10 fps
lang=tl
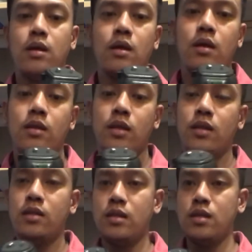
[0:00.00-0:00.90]
And then
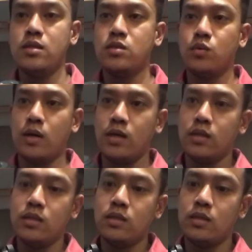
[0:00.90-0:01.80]
this one,
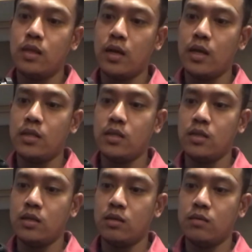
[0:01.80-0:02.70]
lagay natin dito.